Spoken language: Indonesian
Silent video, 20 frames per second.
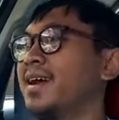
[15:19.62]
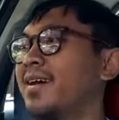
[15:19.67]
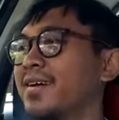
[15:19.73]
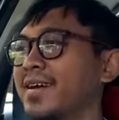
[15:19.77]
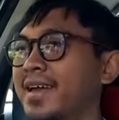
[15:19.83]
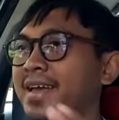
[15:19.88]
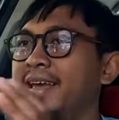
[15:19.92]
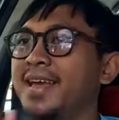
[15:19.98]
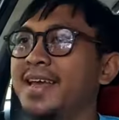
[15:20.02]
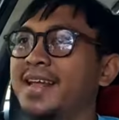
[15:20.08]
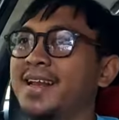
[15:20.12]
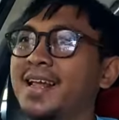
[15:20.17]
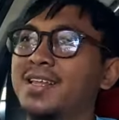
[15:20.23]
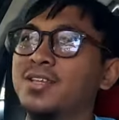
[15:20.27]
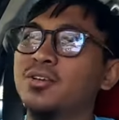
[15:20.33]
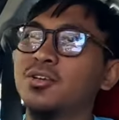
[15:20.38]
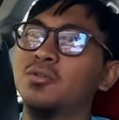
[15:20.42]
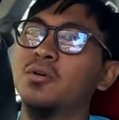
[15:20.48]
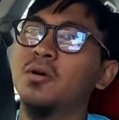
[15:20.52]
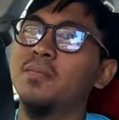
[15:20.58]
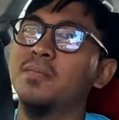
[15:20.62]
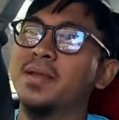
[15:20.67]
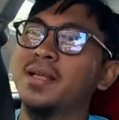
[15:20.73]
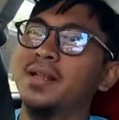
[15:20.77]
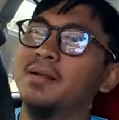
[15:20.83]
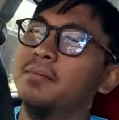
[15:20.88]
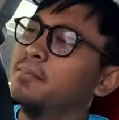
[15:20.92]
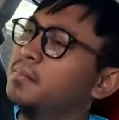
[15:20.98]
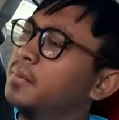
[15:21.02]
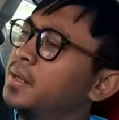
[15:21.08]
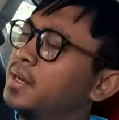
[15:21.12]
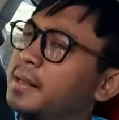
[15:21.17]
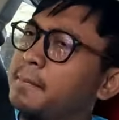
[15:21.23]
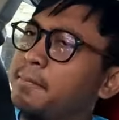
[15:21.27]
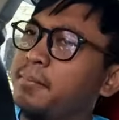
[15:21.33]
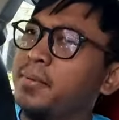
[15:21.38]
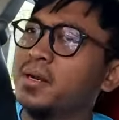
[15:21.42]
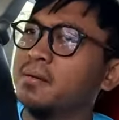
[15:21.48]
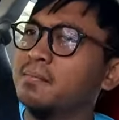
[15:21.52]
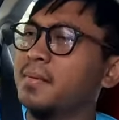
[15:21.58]
Oke, lanjut gue
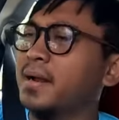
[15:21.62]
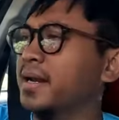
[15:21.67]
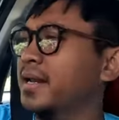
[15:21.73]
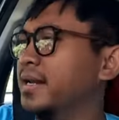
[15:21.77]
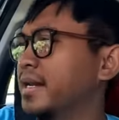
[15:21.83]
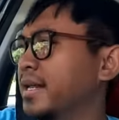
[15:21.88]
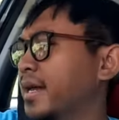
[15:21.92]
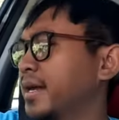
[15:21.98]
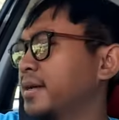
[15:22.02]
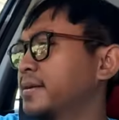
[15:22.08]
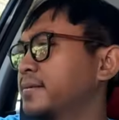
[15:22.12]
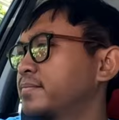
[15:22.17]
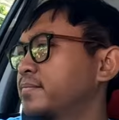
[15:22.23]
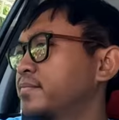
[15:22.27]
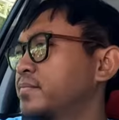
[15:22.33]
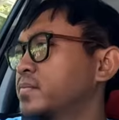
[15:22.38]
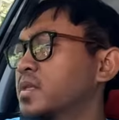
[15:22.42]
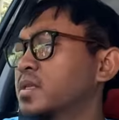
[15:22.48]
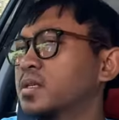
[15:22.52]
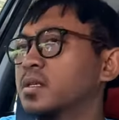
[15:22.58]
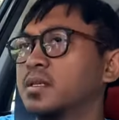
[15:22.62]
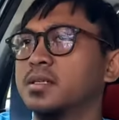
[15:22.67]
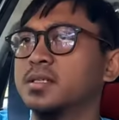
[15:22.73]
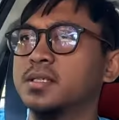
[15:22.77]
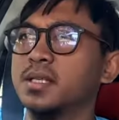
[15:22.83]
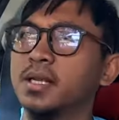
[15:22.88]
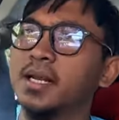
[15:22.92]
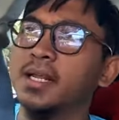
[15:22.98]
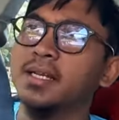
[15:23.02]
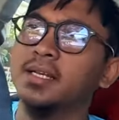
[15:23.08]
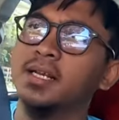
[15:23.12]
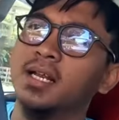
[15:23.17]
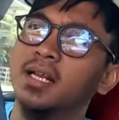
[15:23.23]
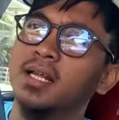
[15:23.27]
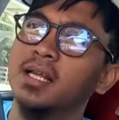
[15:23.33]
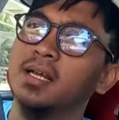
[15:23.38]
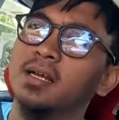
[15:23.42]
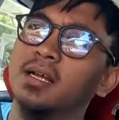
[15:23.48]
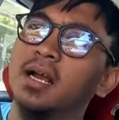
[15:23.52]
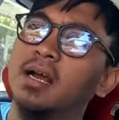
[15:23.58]
melipir kemana ini ya? Senin
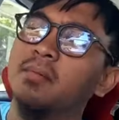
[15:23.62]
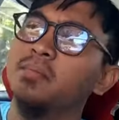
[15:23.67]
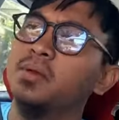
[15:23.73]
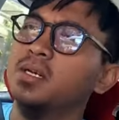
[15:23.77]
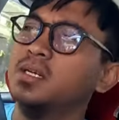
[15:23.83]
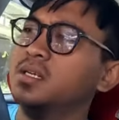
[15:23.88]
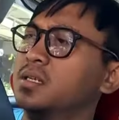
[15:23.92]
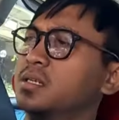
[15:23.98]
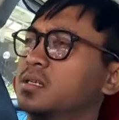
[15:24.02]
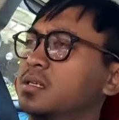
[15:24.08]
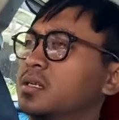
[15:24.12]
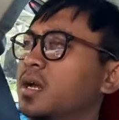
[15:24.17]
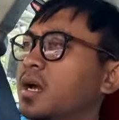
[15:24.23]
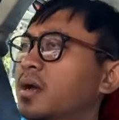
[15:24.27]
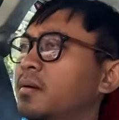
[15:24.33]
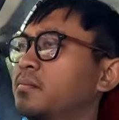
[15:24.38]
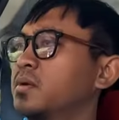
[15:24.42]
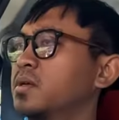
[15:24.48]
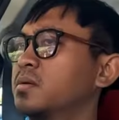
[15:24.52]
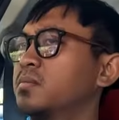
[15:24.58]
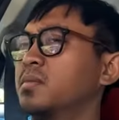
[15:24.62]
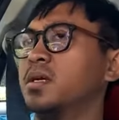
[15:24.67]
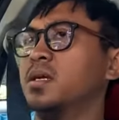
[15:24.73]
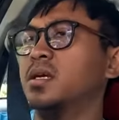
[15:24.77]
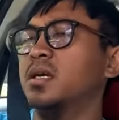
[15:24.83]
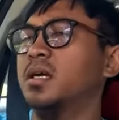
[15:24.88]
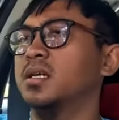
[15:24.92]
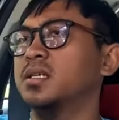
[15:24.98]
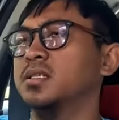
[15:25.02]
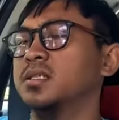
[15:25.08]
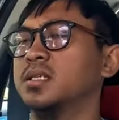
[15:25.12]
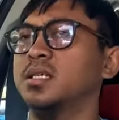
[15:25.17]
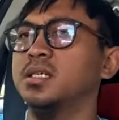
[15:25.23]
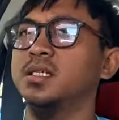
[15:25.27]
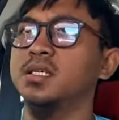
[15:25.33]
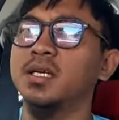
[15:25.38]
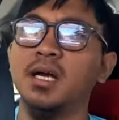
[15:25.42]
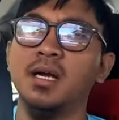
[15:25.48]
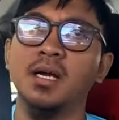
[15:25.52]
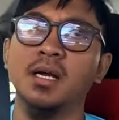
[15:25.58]
kali ya. Gambir, Gambir mah
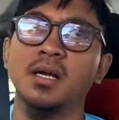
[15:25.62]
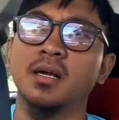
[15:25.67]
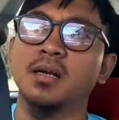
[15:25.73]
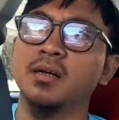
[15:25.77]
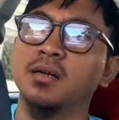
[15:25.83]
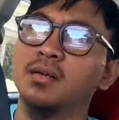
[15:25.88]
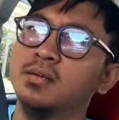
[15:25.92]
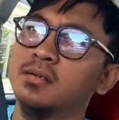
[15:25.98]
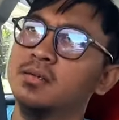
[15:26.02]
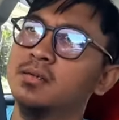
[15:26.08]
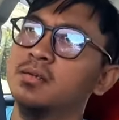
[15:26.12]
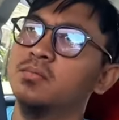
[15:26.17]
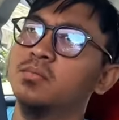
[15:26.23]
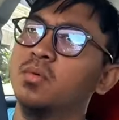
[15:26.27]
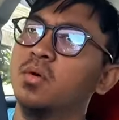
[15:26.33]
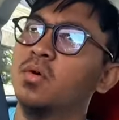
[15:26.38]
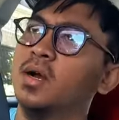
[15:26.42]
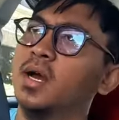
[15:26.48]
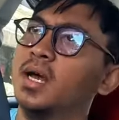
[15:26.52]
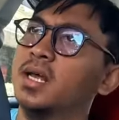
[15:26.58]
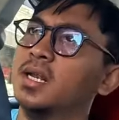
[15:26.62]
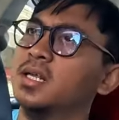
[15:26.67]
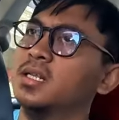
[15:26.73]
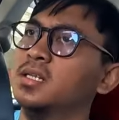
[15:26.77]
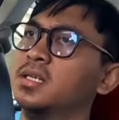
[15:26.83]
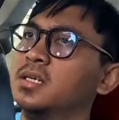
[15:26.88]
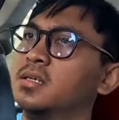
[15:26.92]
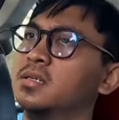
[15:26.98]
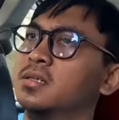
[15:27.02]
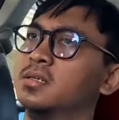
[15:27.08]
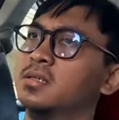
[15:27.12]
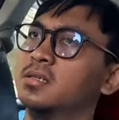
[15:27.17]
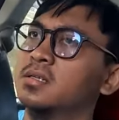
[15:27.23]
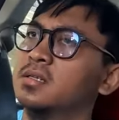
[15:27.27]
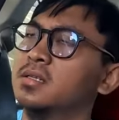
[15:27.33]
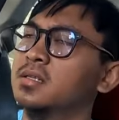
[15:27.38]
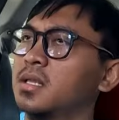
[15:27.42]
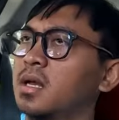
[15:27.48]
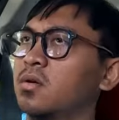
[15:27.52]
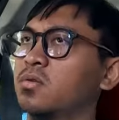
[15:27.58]
siang bongkarannya.
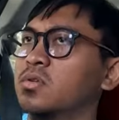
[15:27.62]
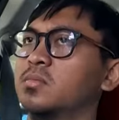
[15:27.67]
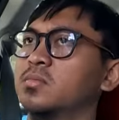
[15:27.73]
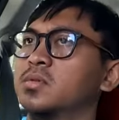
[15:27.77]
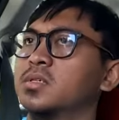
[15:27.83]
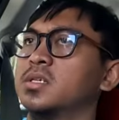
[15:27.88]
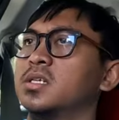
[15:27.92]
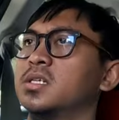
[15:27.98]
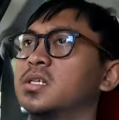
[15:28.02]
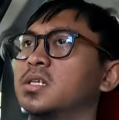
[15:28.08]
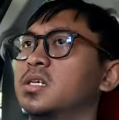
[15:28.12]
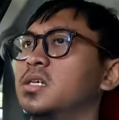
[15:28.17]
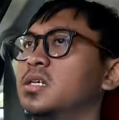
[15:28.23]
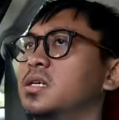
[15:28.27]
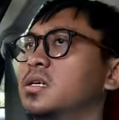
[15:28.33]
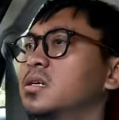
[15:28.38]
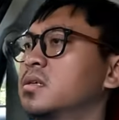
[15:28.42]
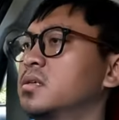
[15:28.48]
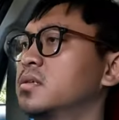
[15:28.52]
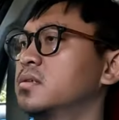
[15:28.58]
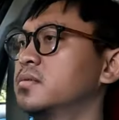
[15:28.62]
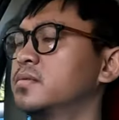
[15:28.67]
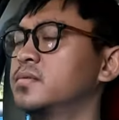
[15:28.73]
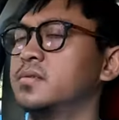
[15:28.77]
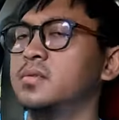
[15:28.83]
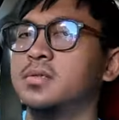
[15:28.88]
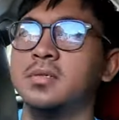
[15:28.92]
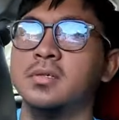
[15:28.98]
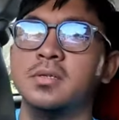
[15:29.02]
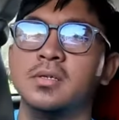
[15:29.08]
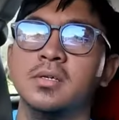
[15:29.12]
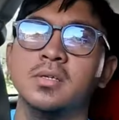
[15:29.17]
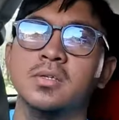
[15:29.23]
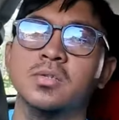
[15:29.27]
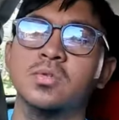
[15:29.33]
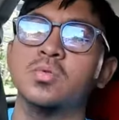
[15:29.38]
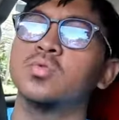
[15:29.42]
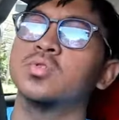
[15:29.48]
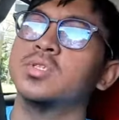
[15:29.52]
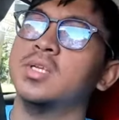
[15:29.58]
Tahu jam segini
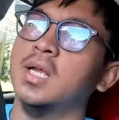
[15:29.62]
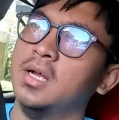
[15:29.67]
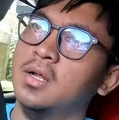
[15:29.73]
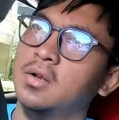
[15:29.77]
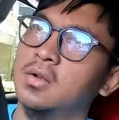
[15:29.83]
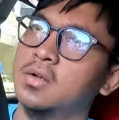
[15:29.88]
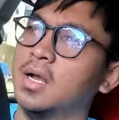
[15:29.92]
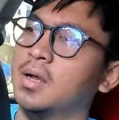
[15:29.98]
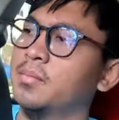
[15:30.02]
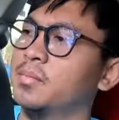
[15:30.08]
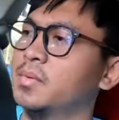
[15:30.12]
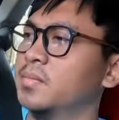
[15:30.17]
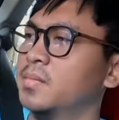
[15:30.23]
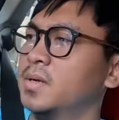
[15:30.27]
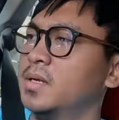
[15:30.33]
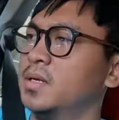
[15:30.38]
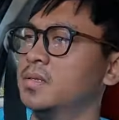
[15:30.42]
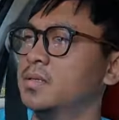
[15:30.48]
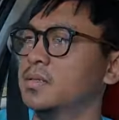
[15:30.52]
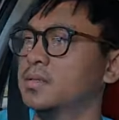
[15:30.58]
susah kalau Gambir mah.